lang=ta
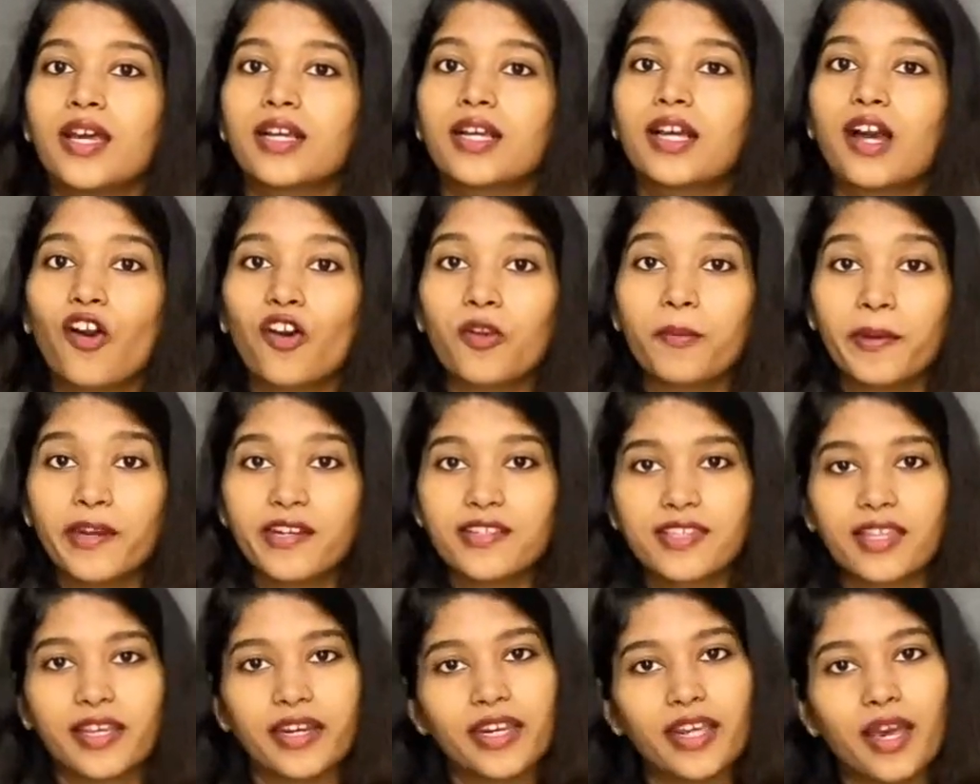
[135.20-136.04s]

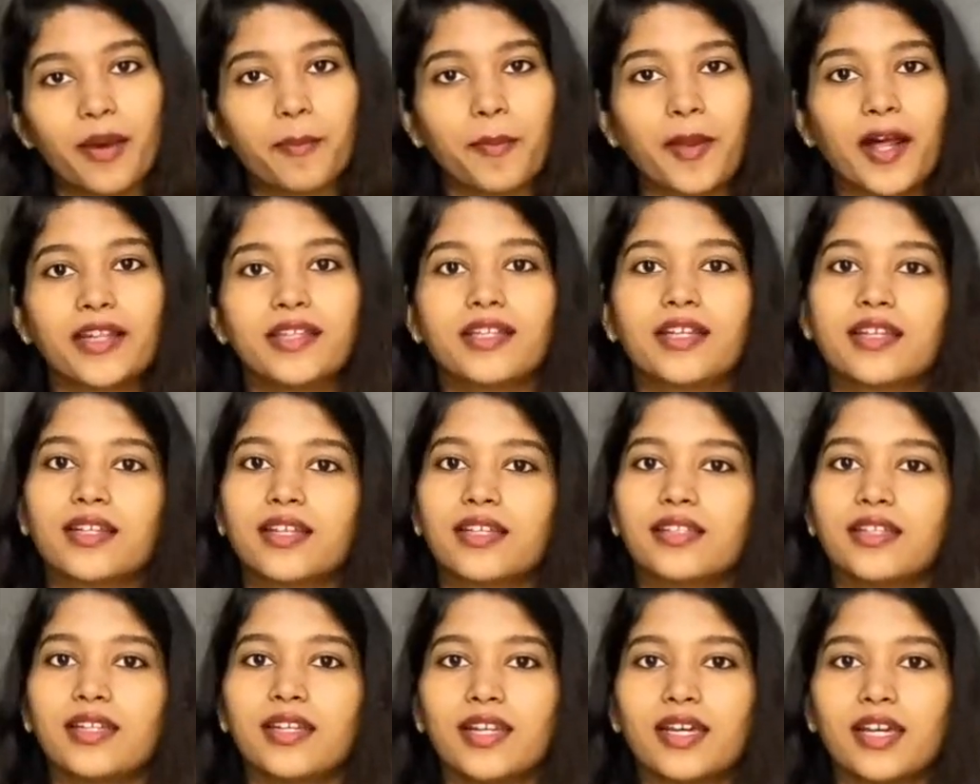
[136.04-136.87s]
கவர்மெண்ட் சரியாக
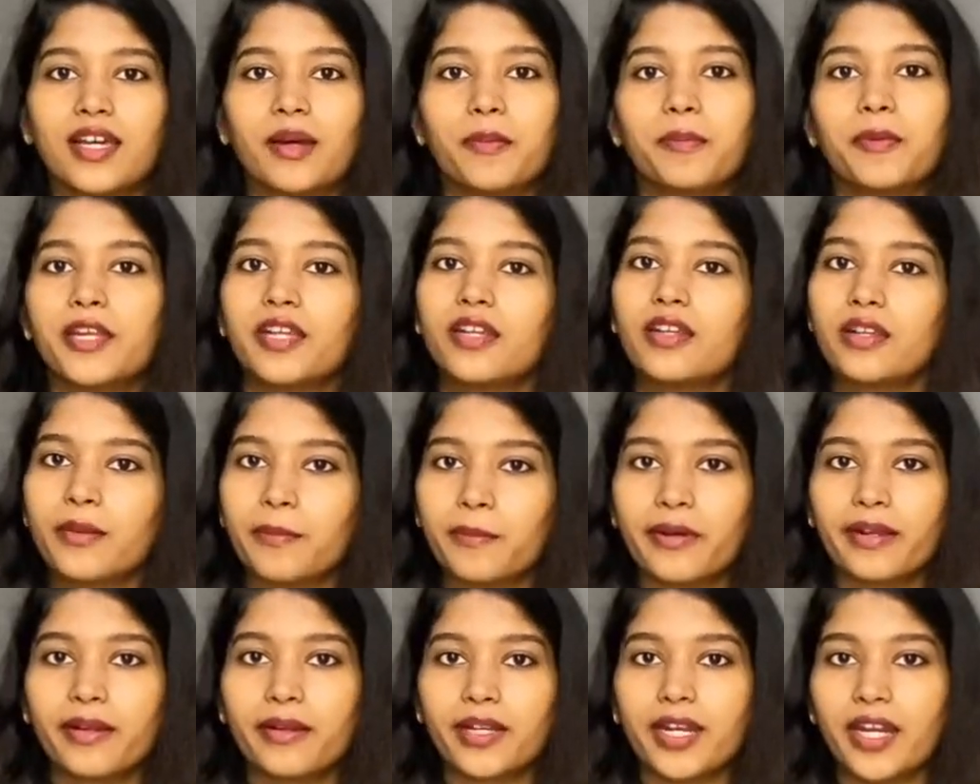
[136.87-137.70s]
பார்த்துக்கிறது இல்லை அப்படின்னு
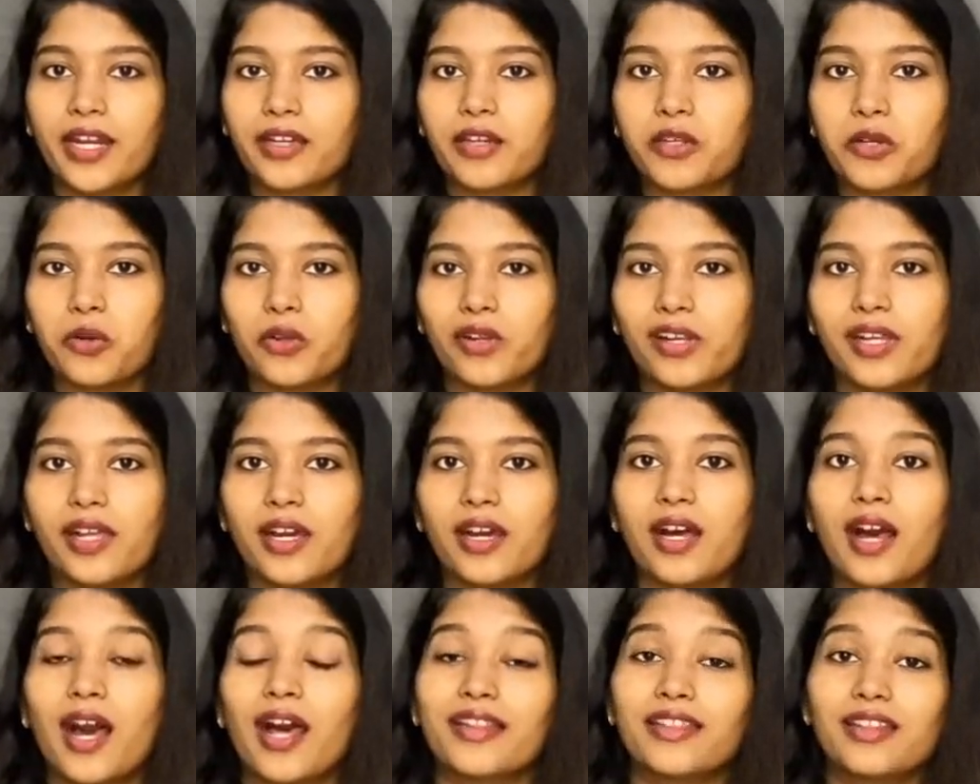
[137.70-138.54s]
நம்ம நினைக்கிறோம்
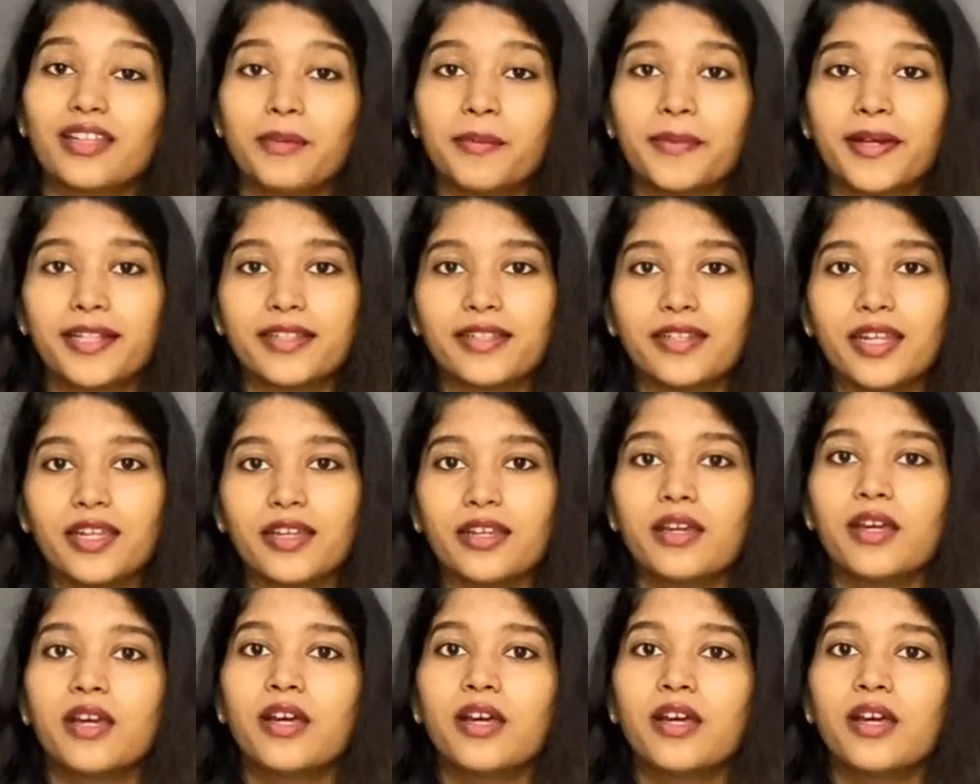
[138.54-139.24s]
இல்லையா அந்த மாதிரி